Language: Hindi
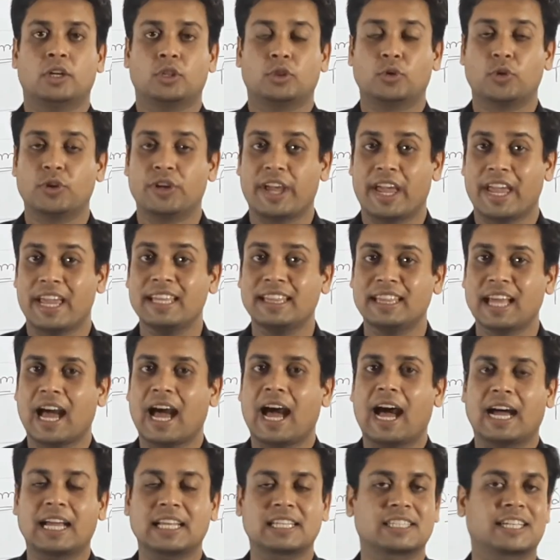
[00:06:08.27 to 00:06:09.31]
तो यही था
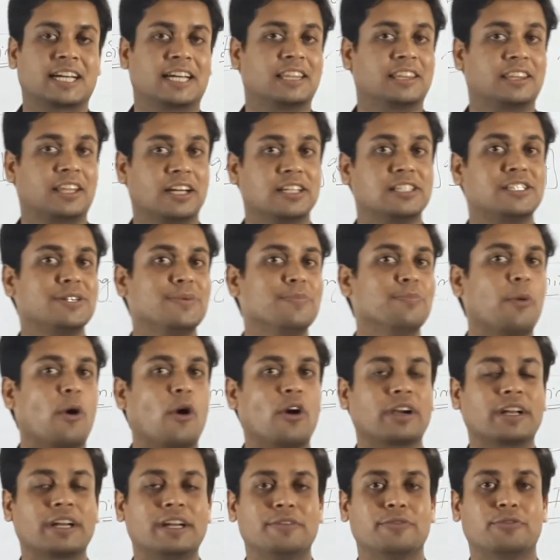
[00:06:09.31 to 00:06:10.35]
आज का दस
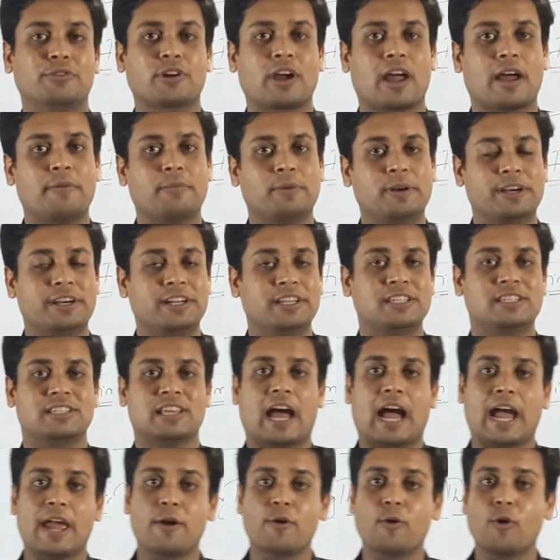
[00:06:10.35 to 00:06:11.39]
इंपॉर्टेंट वोकेबलरीज
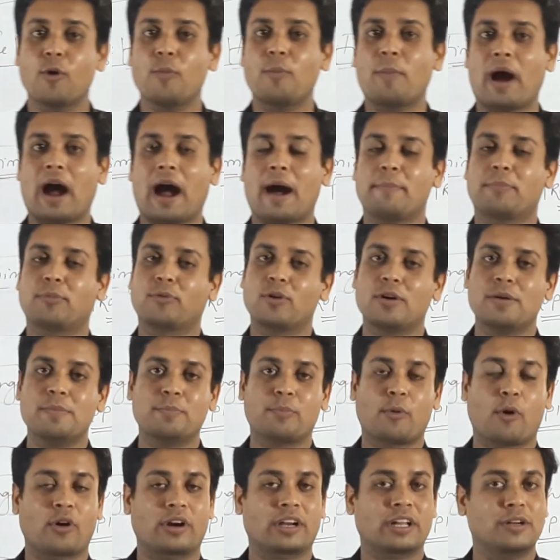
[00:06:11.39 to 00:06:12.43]
आई होप आपको
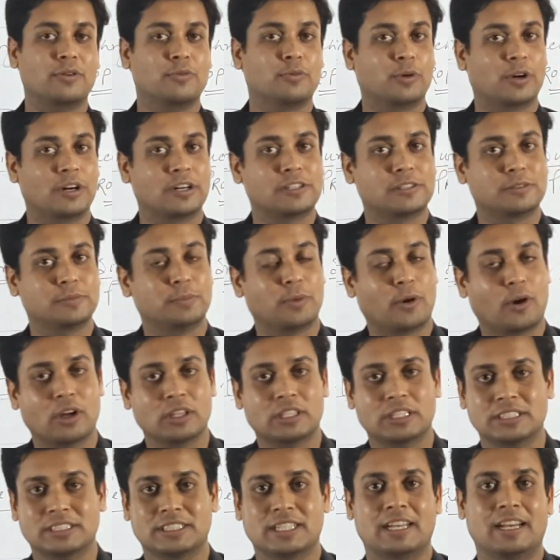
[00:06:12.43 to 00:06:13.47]
इम्पॉर्टेंट वर्ड्स बहुत
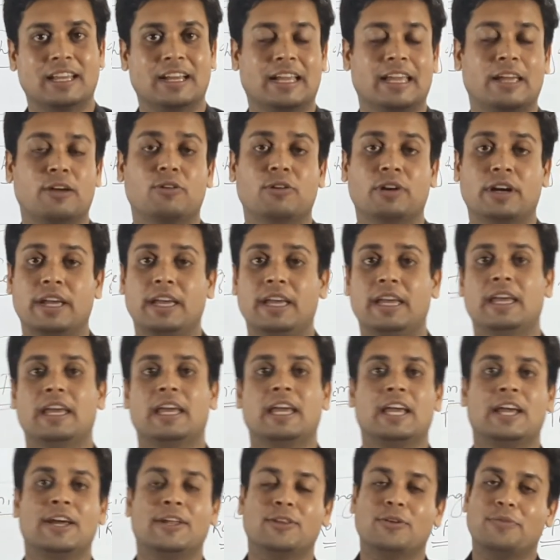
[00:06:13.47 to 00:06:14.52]
अच्छे लगे होंगे
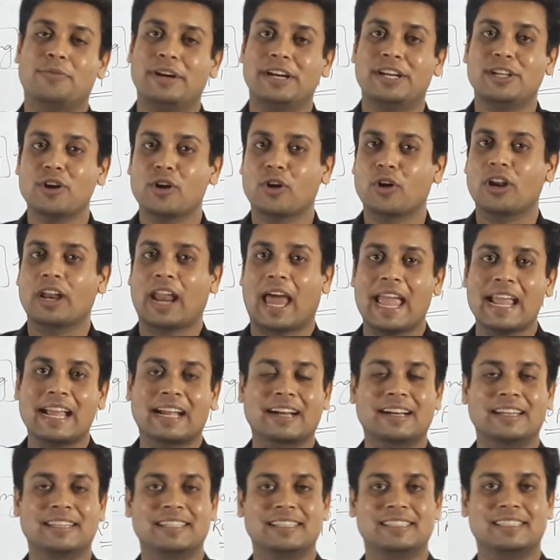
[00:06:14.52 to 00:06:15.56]
तो वीडियो को लाइक
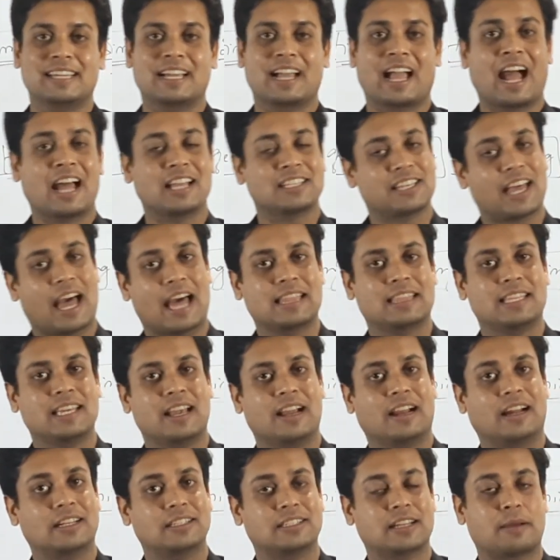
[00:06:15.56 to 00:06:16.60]
कर दीजिएगा साथ ही
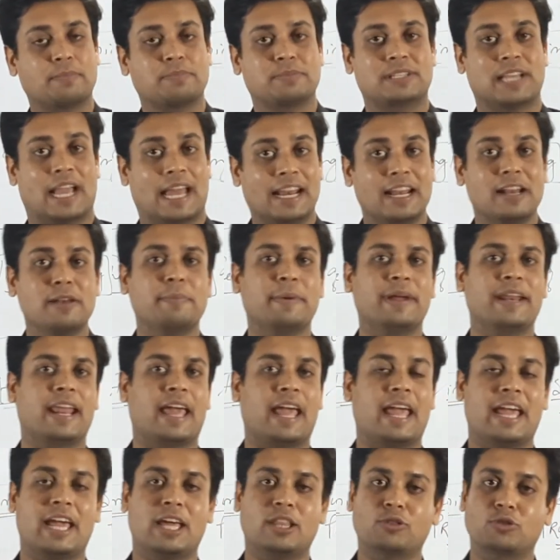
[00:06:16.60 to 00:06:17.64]
अगर आप चैनल पे
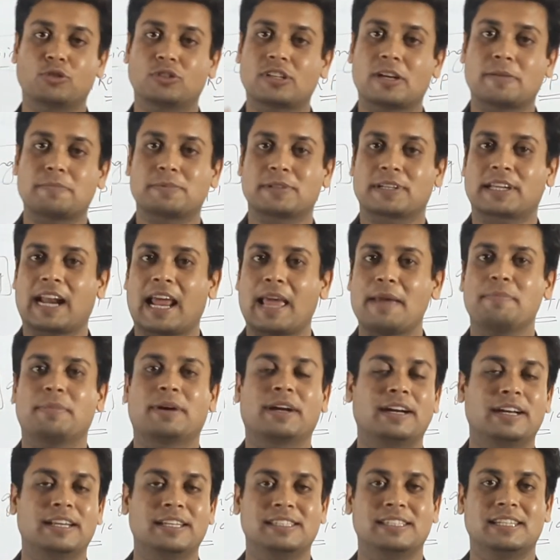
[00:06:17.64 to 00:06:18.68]
नए हैं तो सब्सक्राइब कर
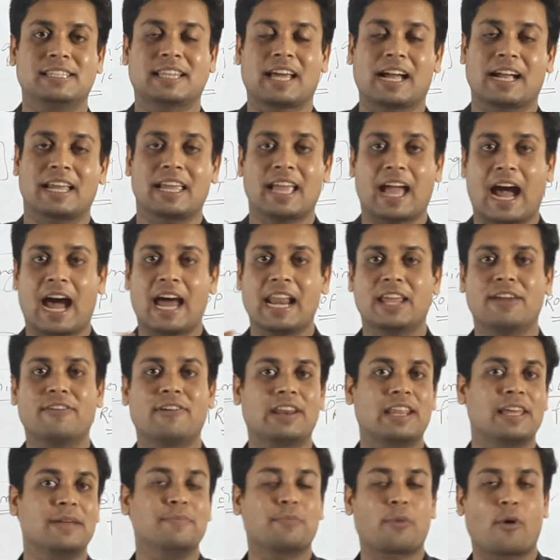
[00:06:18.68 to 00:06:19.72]
लीजिए ताकि आने
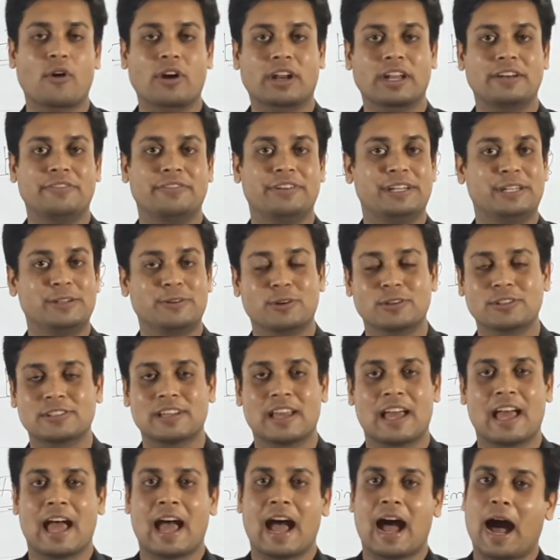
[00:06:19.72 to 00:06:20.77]
वाले इंपॉर्टेंट वीडियोस
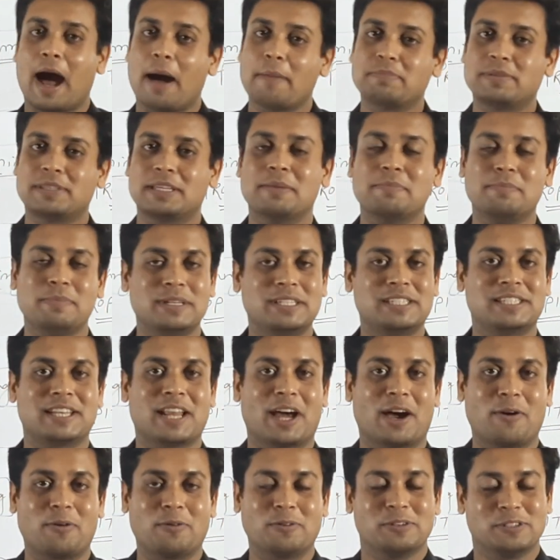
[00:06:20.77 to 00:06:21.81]
आपसे मिस ना
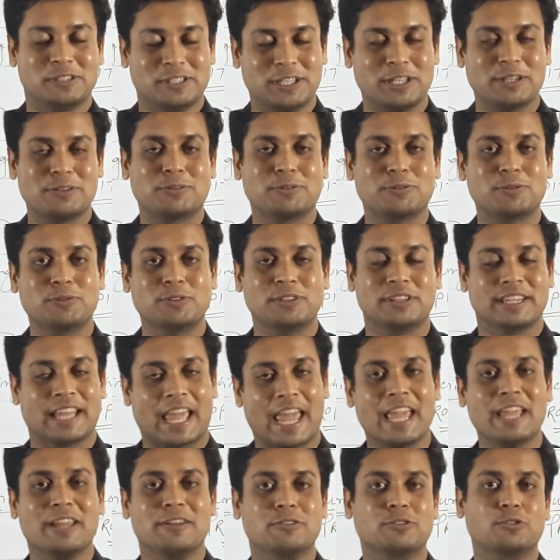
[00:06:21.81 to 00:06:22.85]
हो सी यू सून
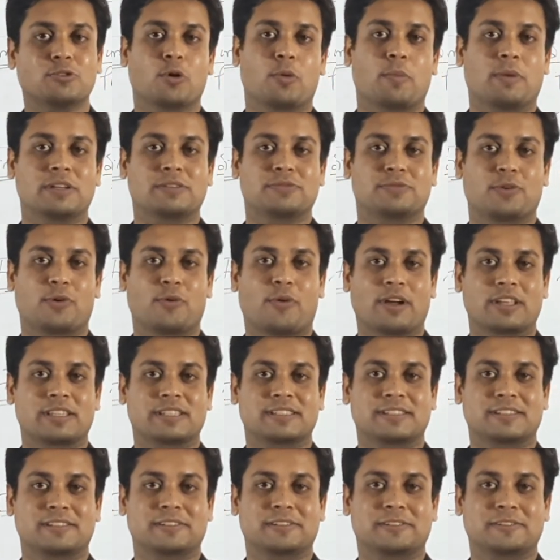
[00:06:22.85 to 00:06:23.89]
थैंक यू सो मच फॉर
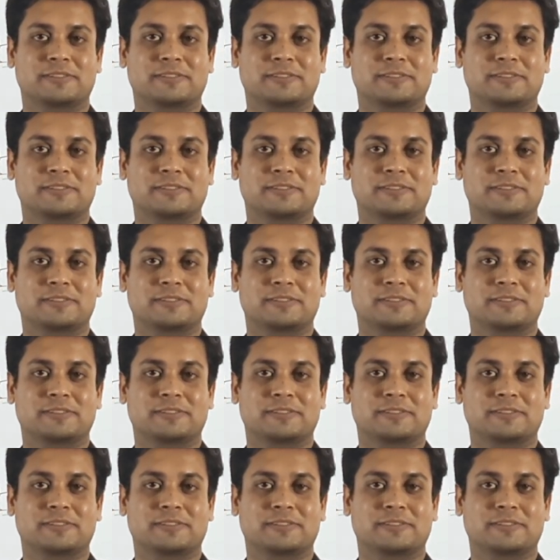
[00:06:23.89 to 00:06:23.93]
वॉचिंग